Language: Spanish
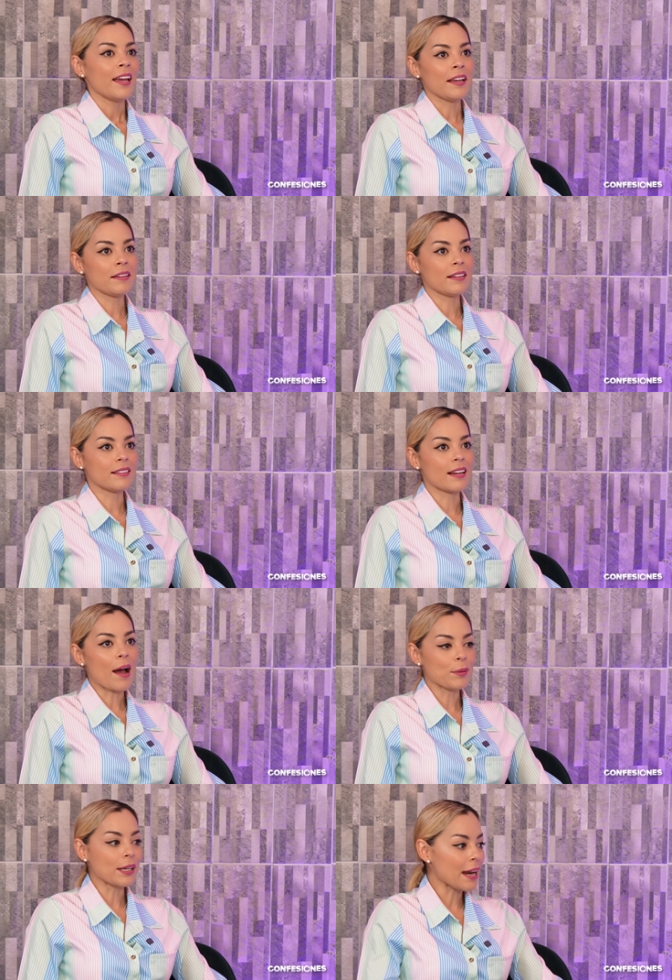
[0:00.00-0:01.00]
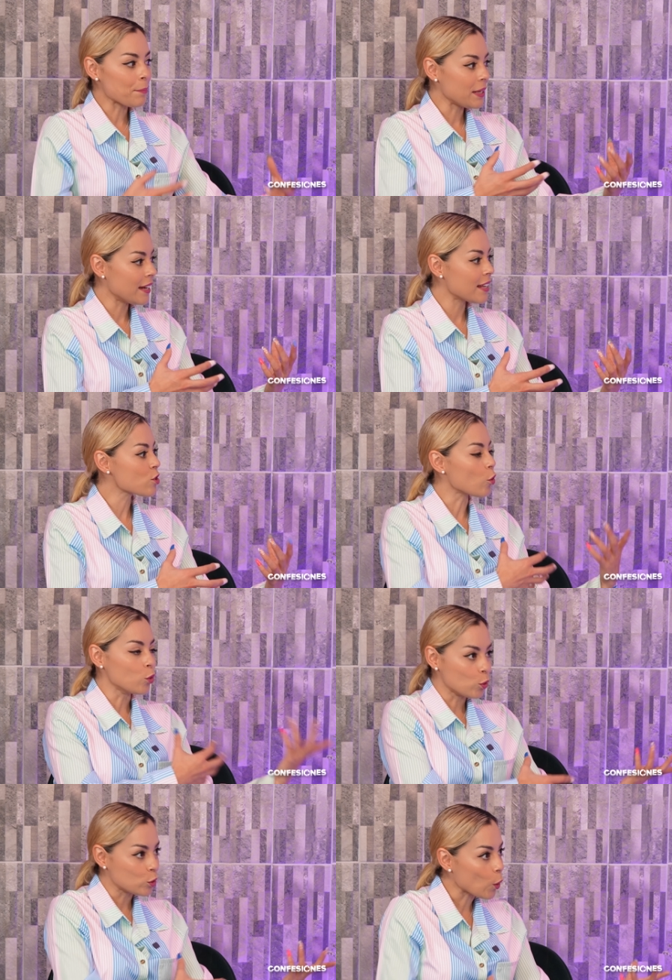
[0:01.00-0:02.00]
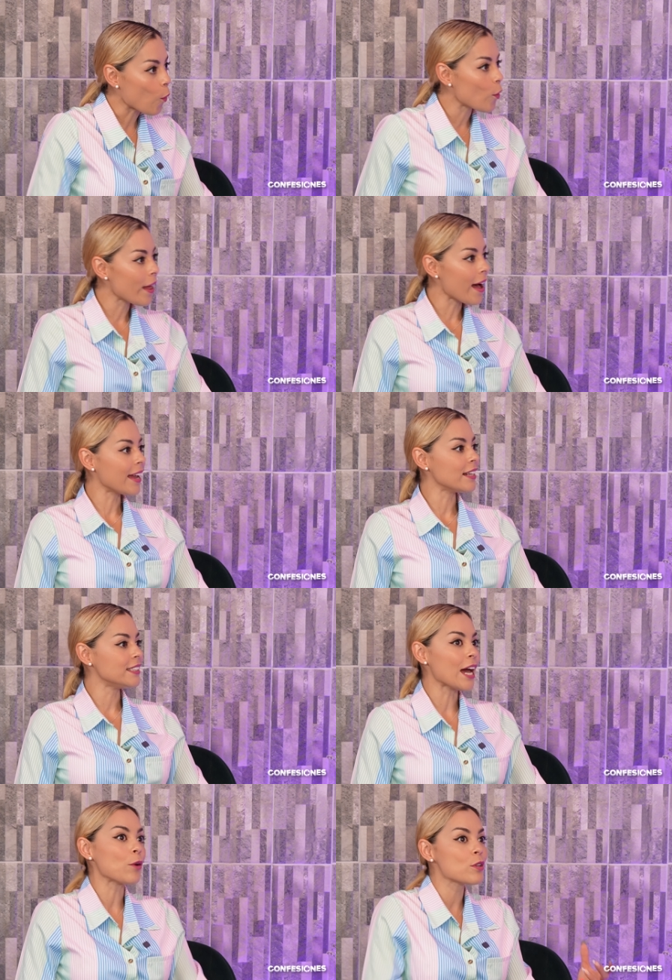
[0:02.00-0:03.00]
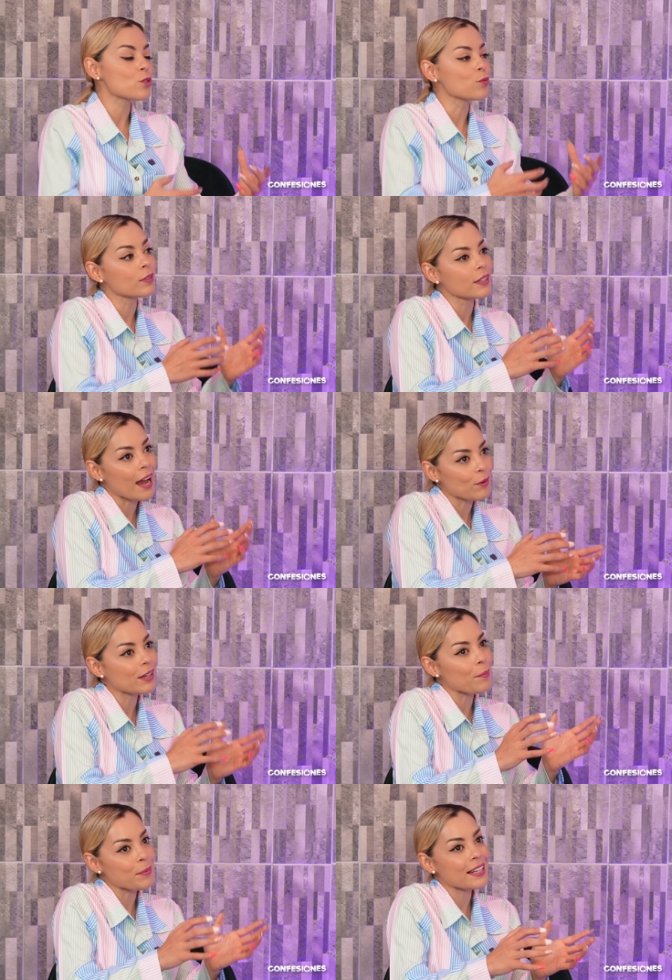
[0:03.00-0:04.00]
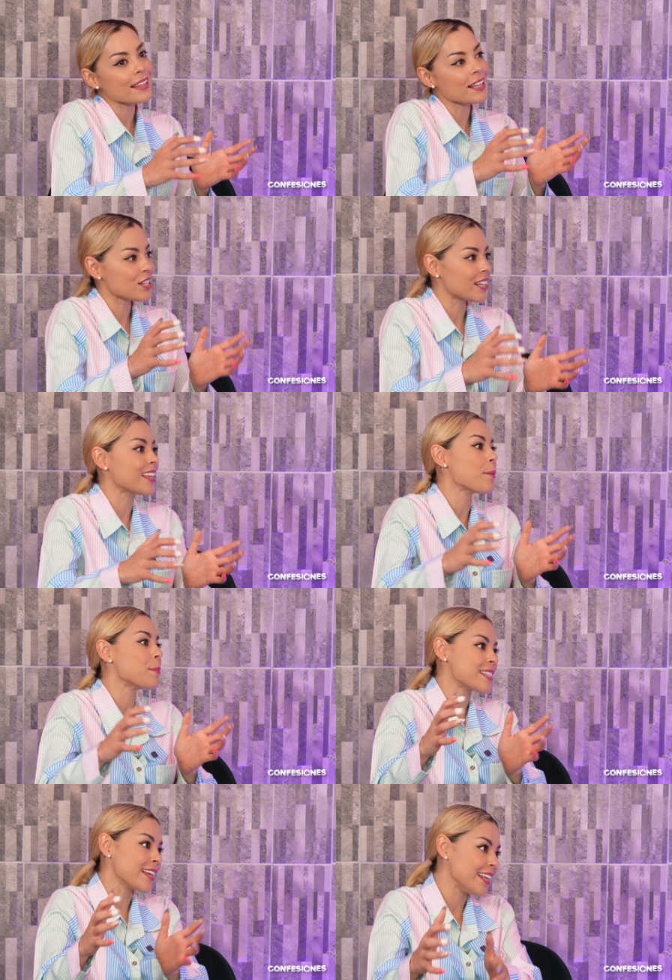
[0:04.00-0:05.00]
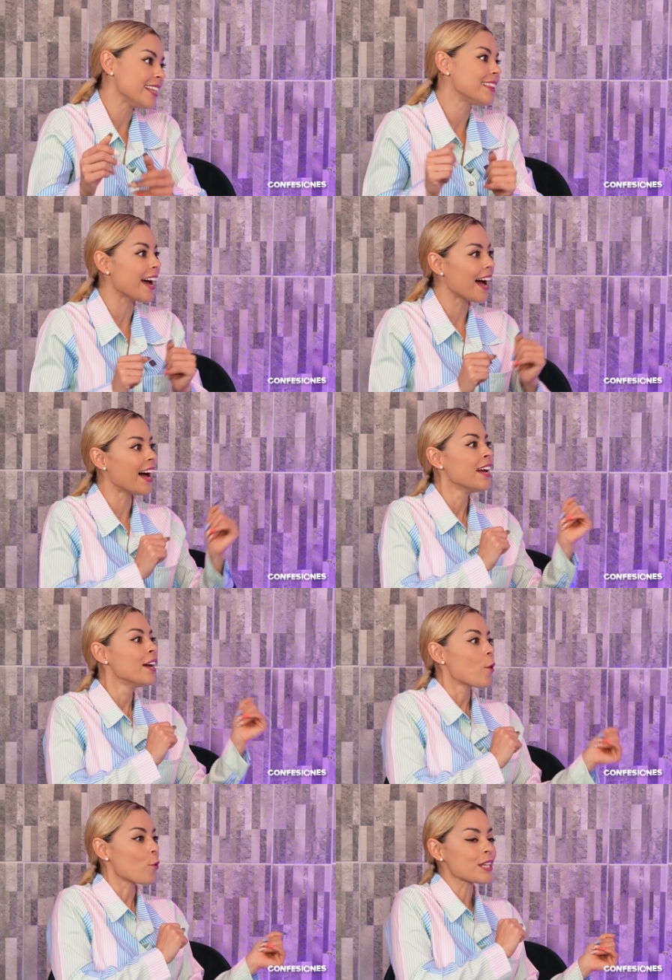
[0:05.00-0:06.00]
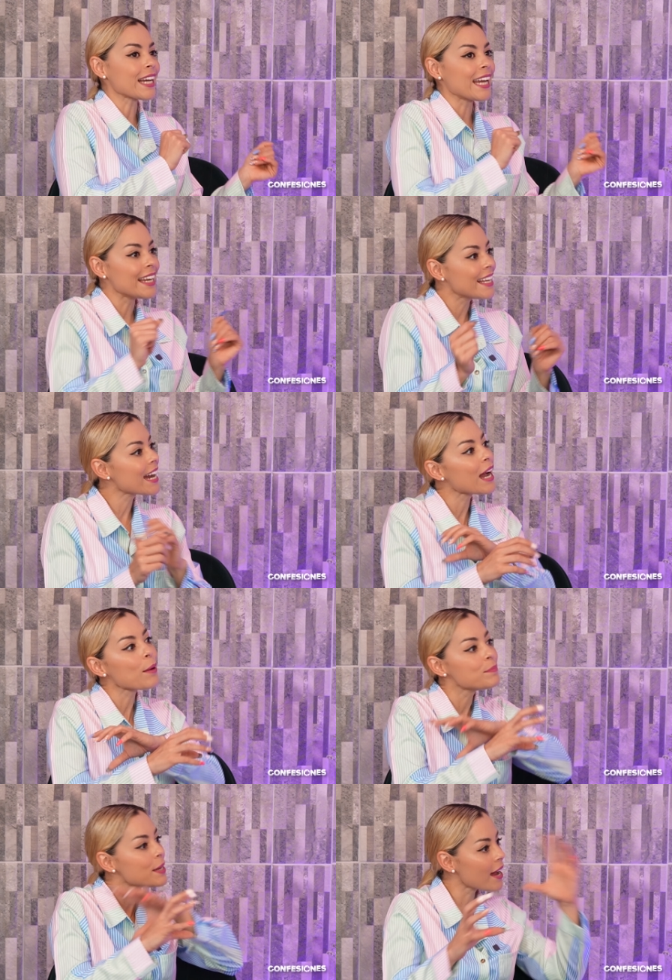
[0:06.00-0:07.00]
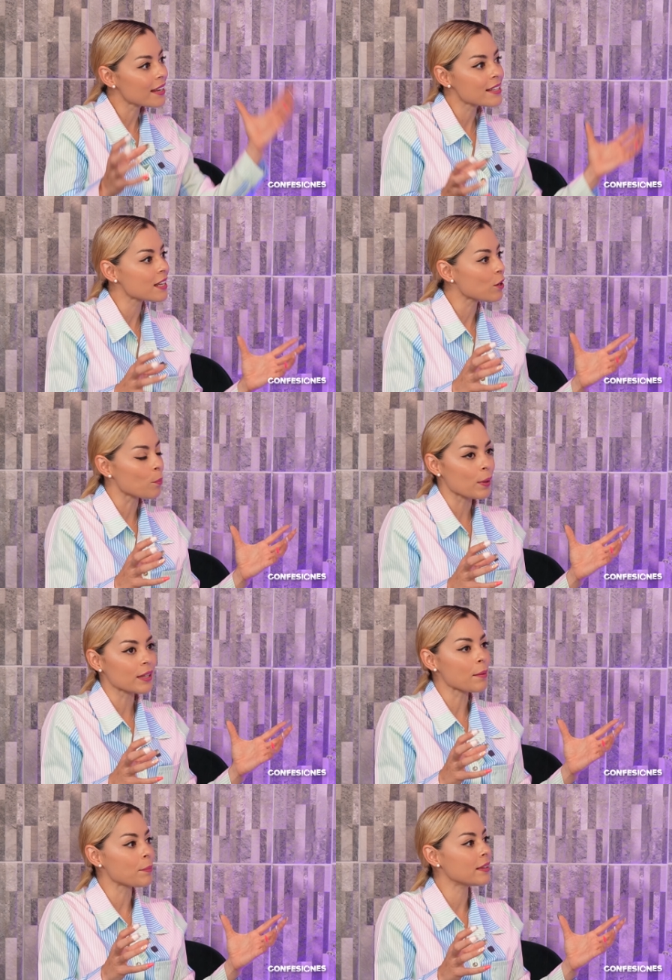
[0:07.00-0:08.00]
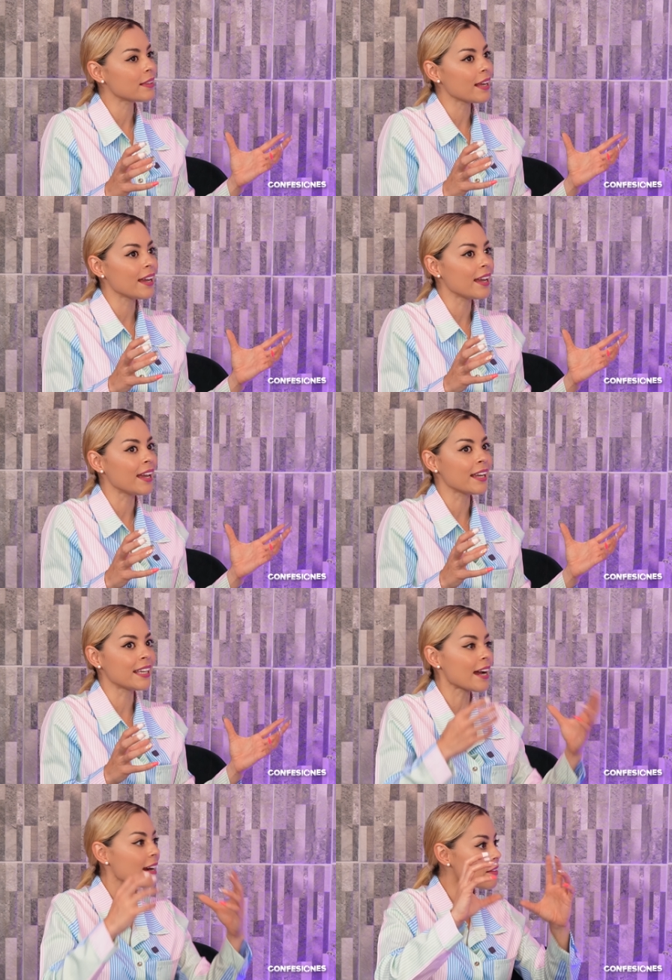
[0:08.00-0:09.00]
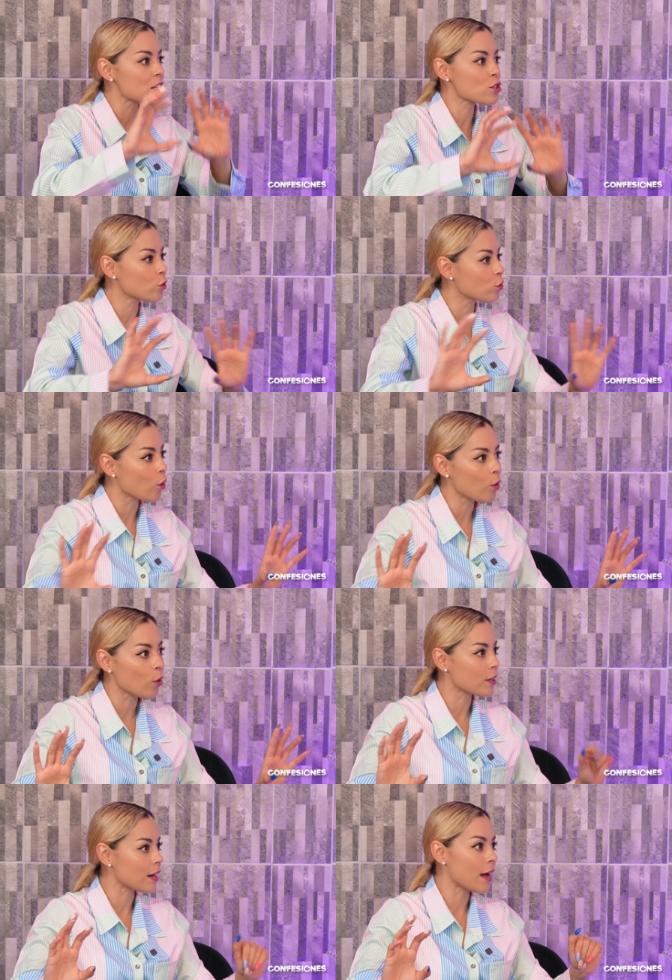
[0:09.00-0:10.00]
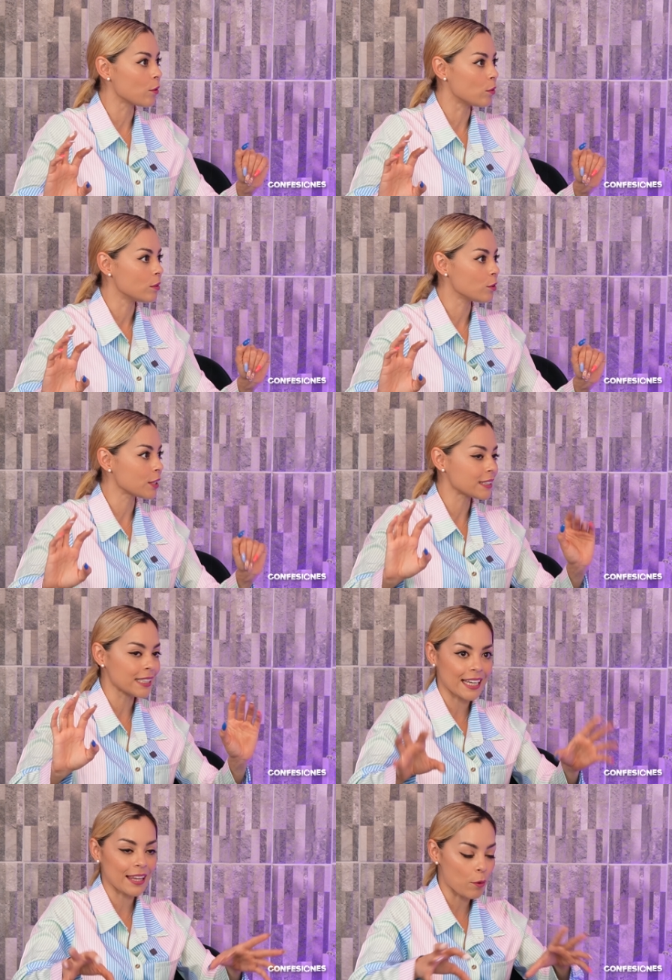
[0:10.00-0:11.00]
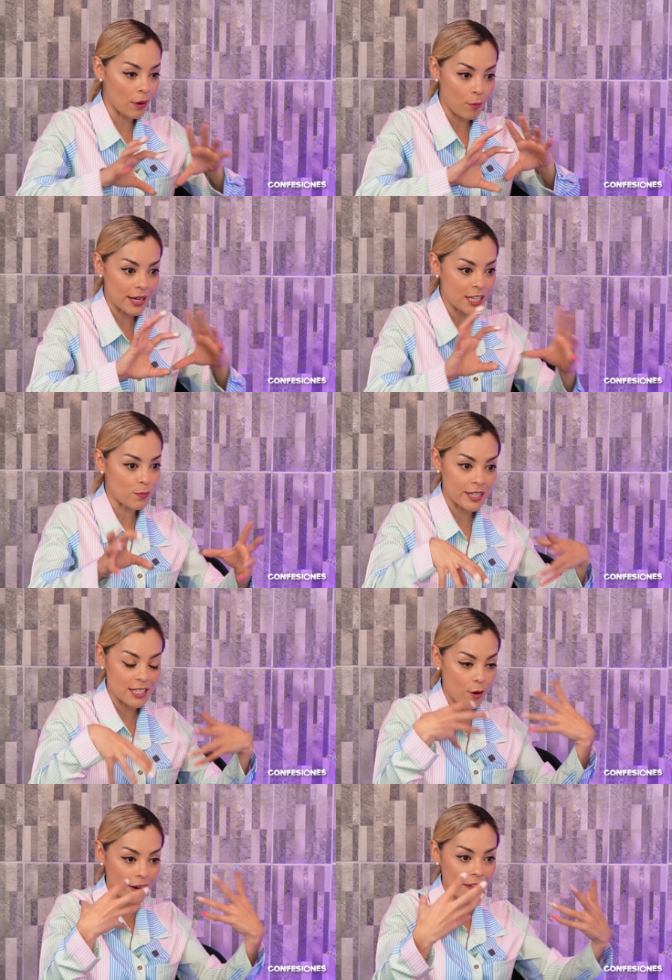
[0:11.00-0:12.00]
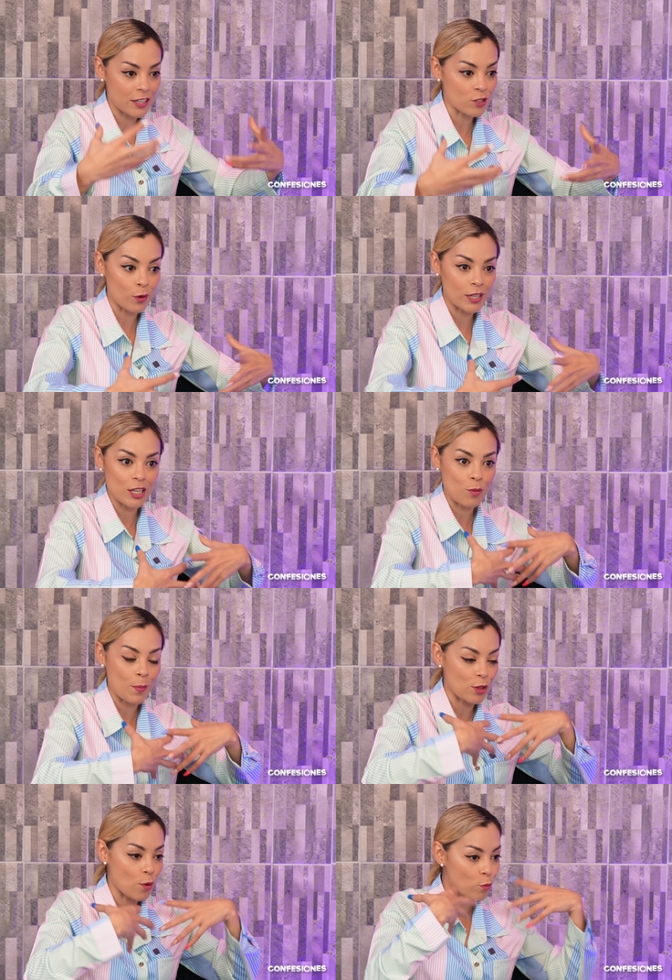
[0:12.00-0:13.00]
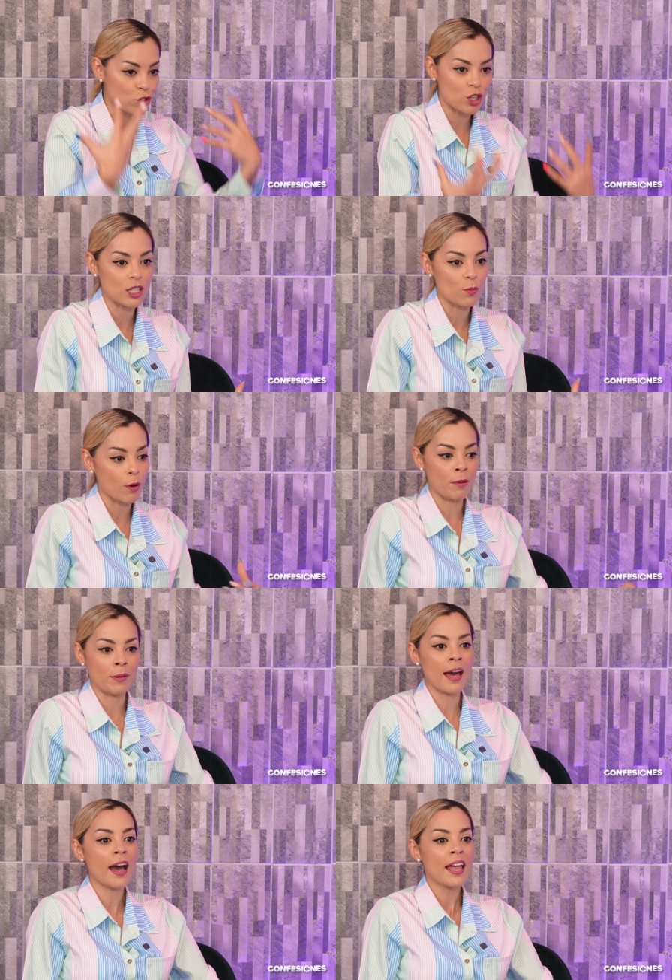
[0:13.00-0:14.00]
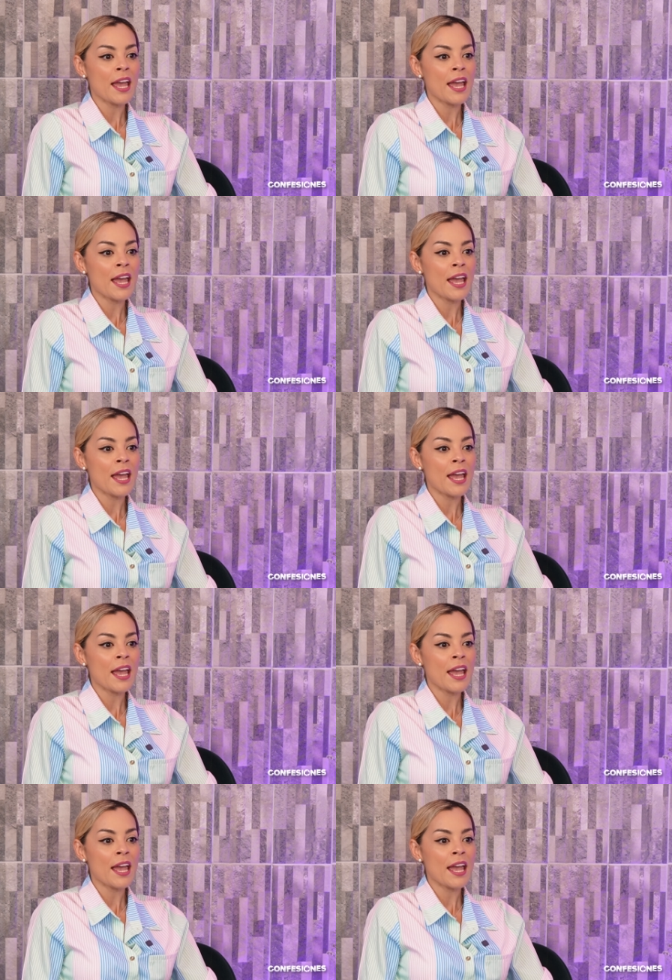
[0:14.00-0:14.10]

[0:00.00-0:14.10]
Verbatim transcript: en Gaby Ramírez conductora, en ya no es un Gaby Ramírez la chiquita meserita, o sea, quería cambiar ese completamente, que agradezco todo, claro, o sea, se queda una buena experiencia y lo agradezco y eso me dio muchísimo en mi vida